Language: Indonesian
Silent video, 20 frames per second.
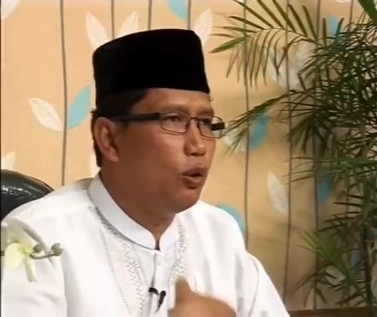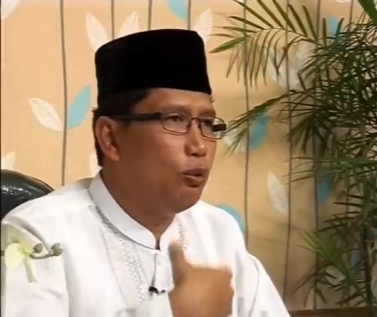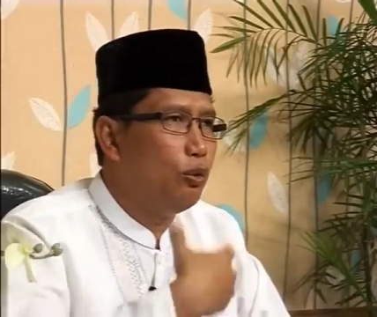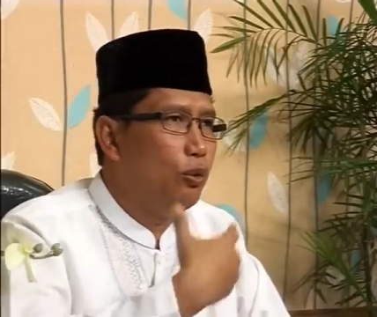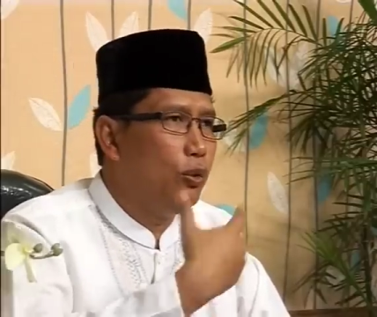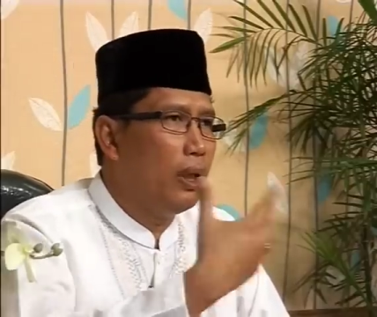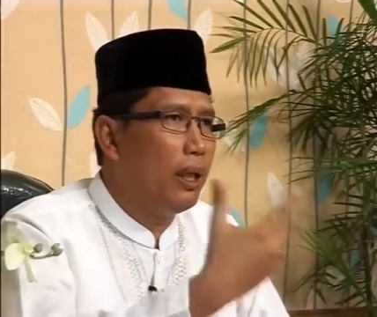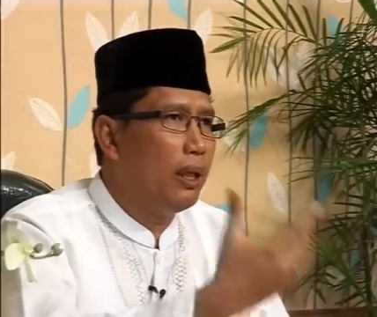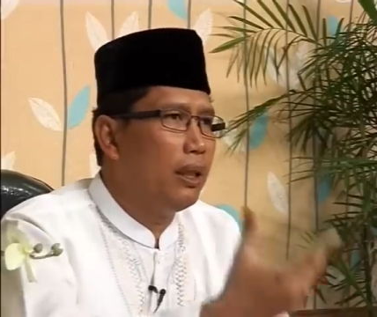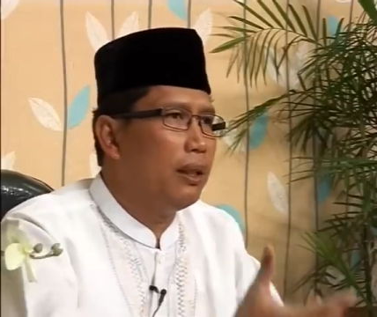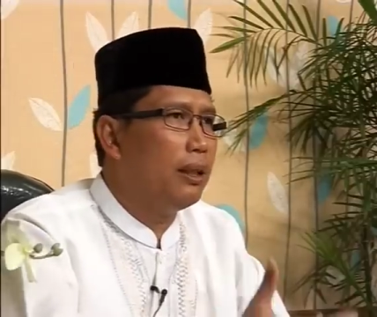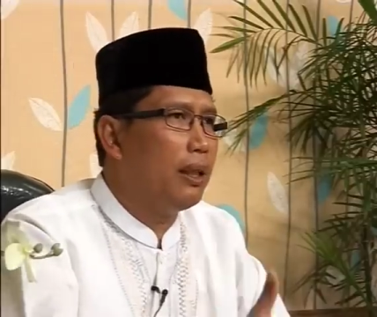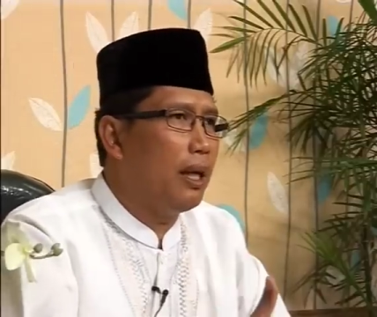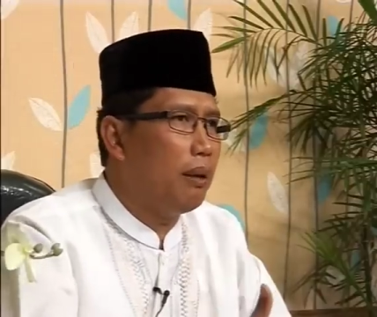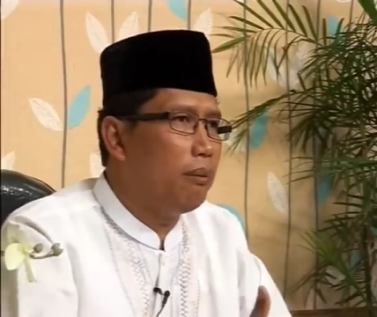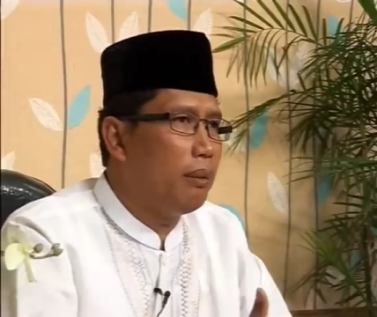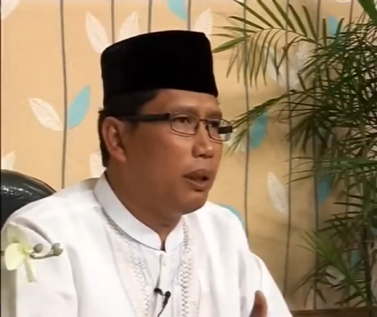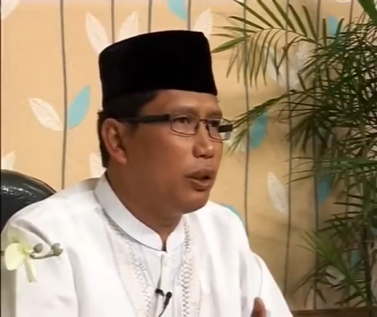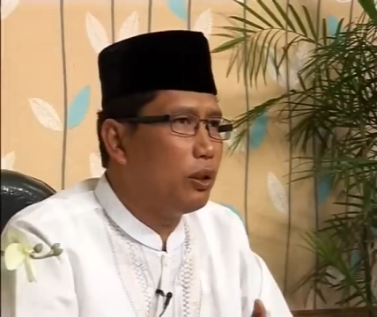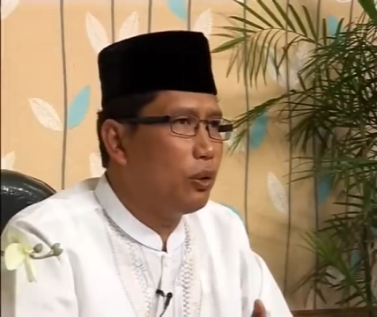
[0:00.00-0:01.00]
hubungan
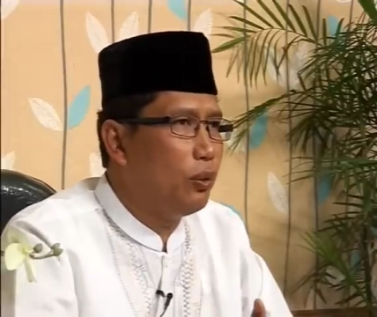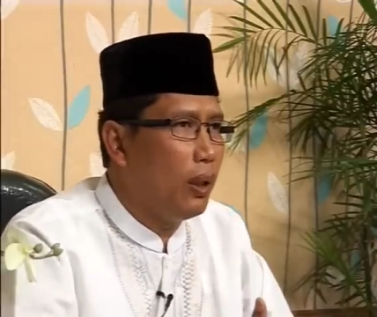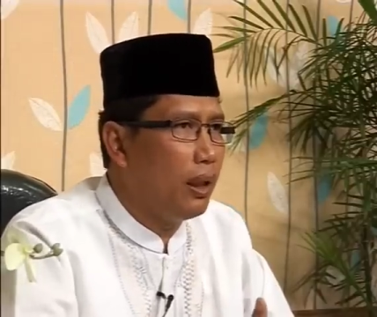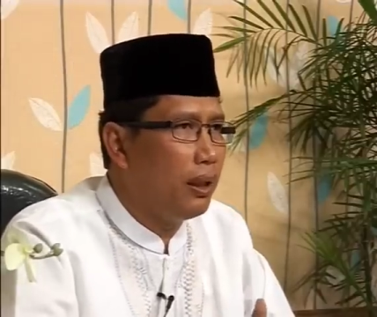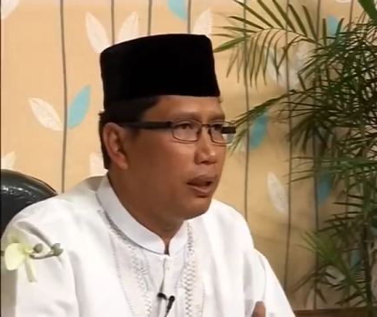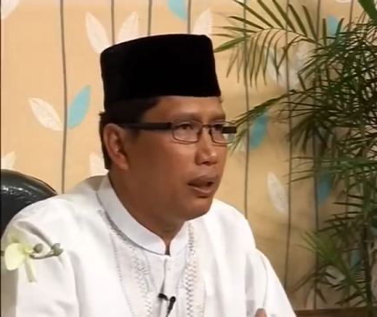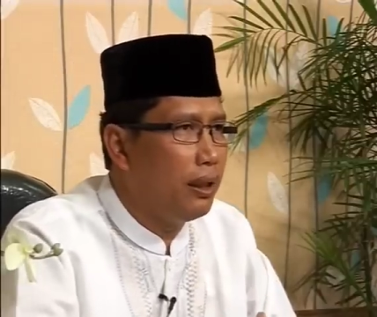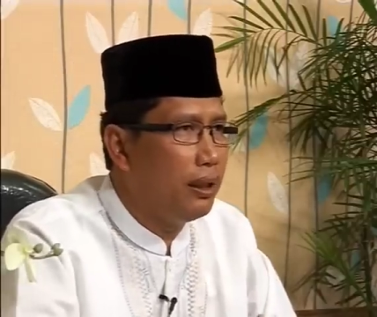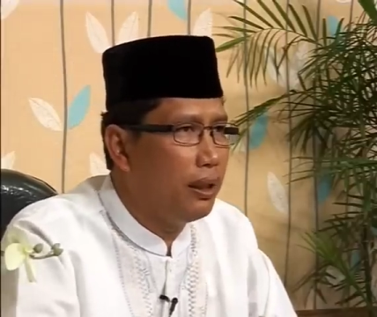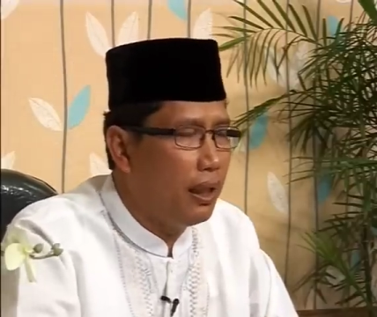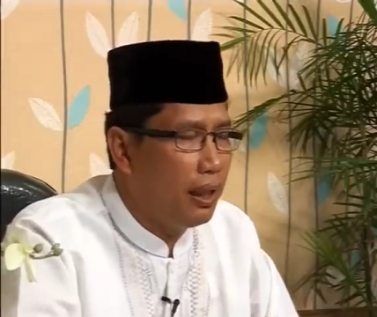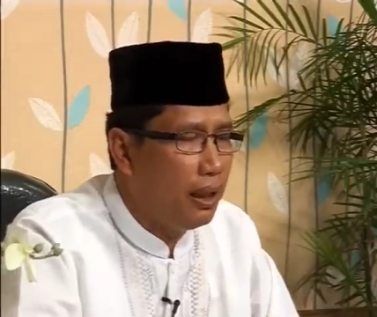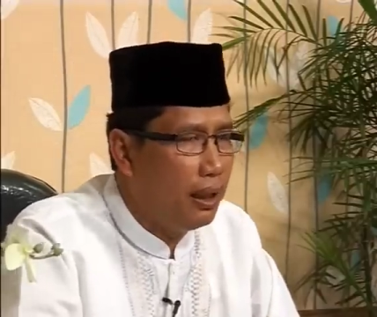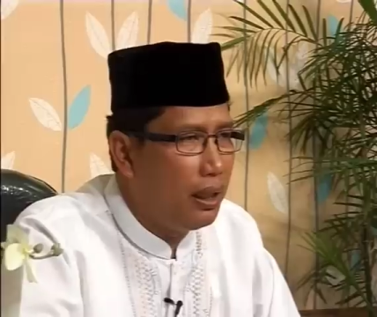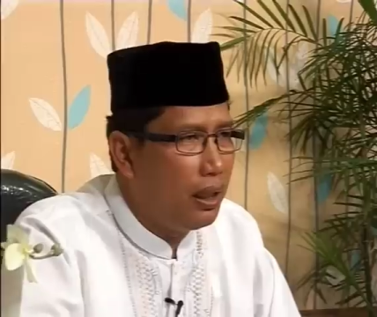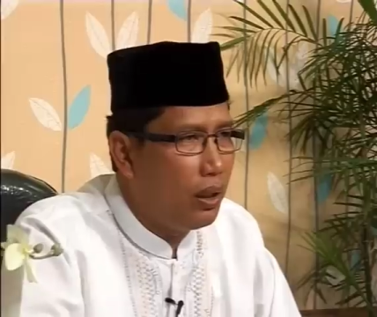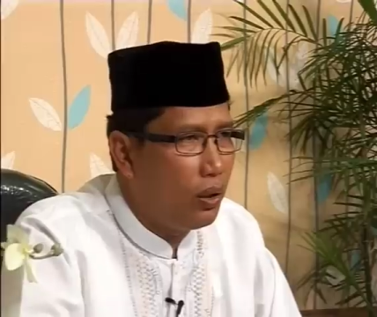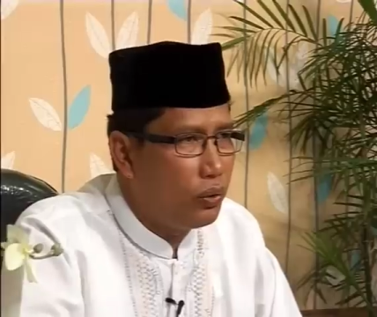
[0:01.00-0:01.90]
teramat kuat kita dengan